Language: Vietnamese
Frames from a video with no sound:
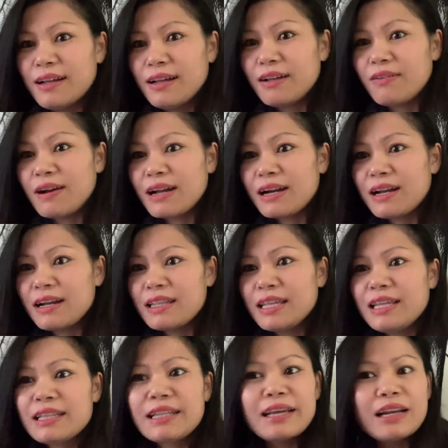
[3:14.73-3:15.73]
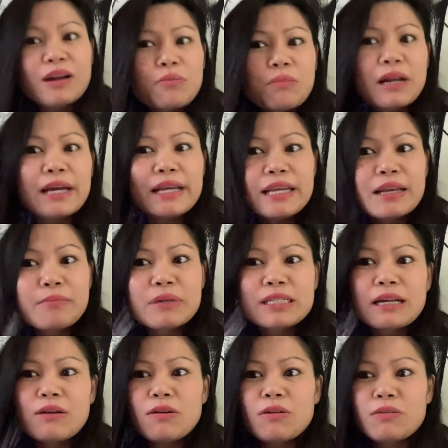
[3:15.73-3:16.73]
hoặc là nhìn để lộng lẫy nhưng mà
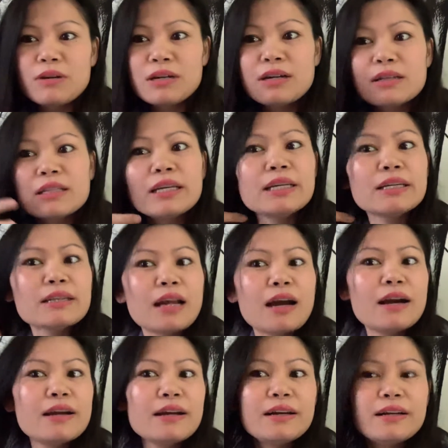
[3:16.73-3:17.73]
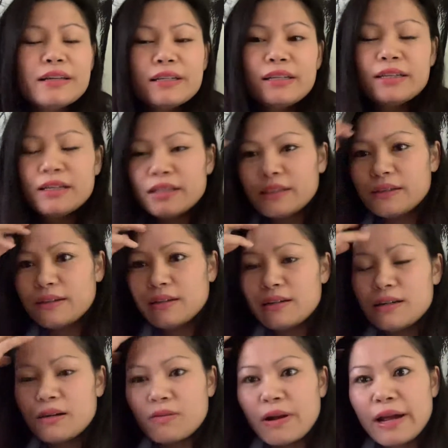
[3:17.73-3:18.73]
sau hậu trường thì trời ơi từ
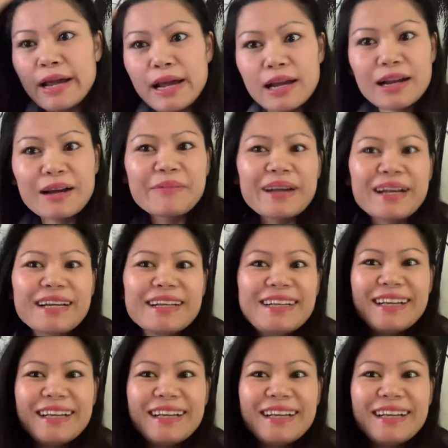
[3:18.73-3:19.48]
lưa học ẻ các bạn